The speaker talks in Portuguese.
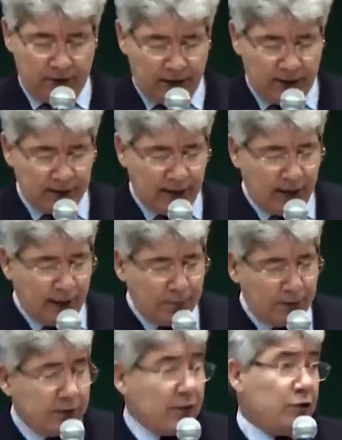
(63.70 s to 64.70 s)
Traze a
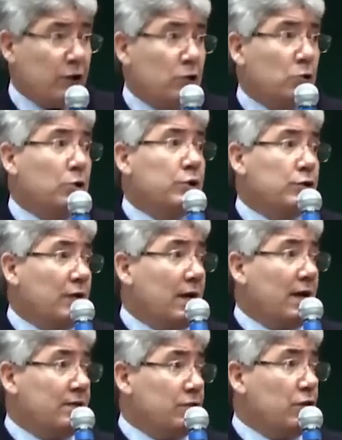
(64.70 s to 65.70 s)
capa que deixei em Troade, na
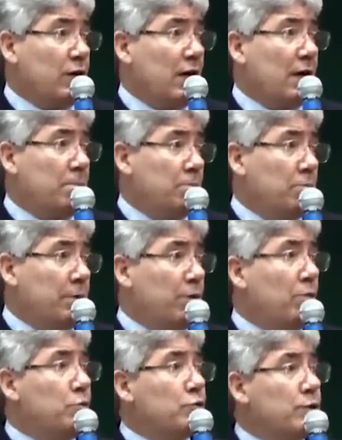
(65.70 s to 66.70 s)
casa de Carpo, bem
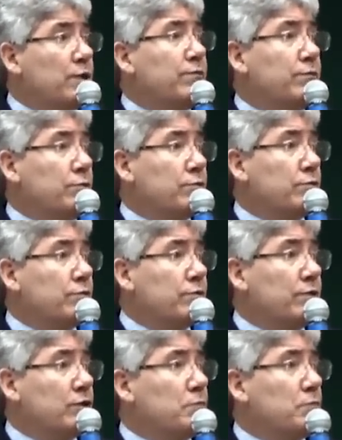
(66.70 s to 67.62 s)
como os livros,